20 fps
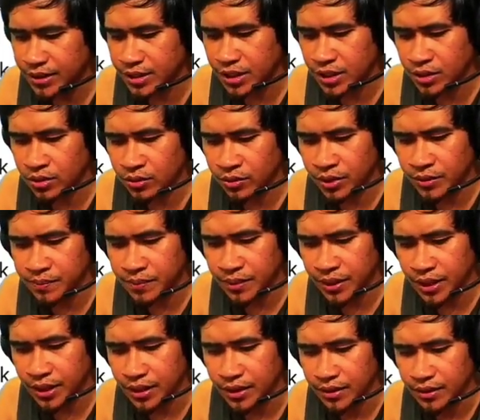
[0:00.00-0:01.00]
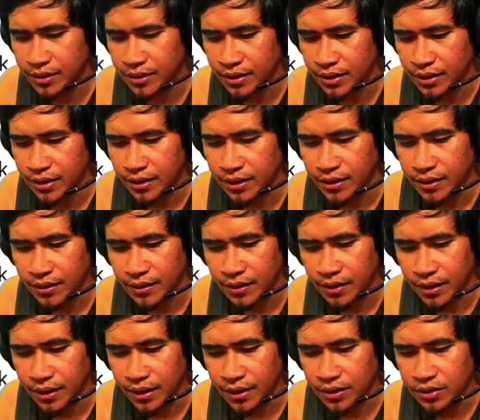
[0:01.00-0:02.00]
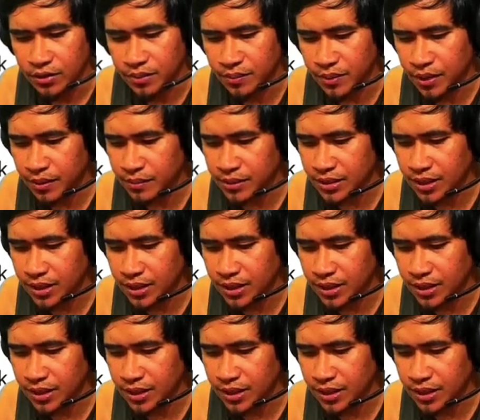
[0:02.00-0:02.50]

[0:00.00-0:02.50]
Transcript: Blessing do it, pre. Ito, pre.